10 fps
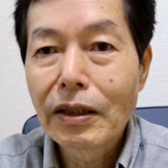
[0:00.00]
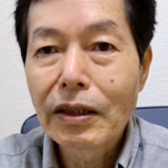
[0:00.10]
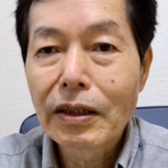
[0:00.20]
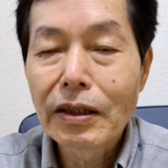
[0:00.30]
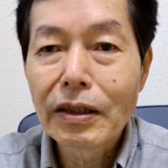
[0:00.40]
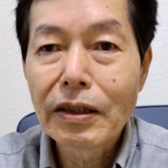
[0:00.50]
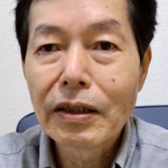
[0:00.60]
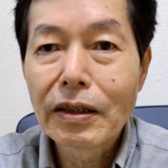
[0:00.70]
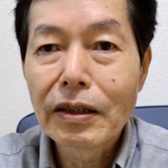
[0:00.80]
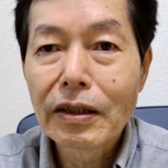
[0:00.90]

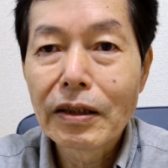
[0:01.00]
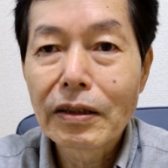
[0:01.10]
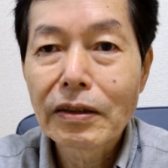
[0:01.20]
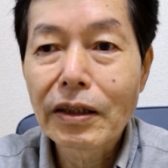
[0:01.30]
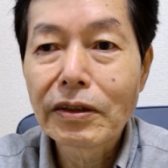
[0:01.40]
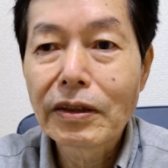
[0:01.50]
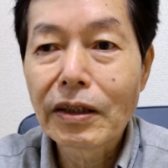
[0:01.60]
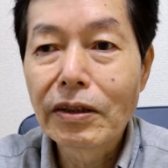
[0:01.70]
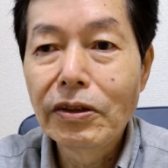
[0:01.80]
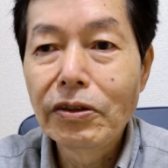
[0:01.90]
あし
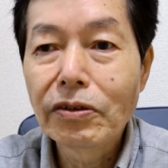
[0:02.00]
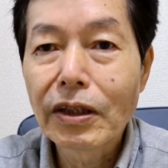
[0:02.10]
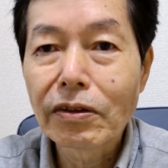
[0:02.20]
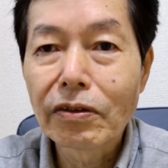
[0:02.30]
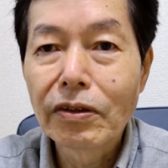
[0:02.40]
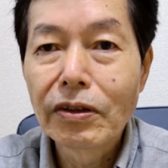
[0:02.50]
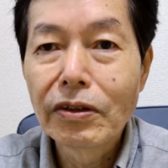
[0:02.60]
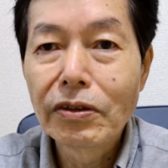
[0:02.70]
た竜だと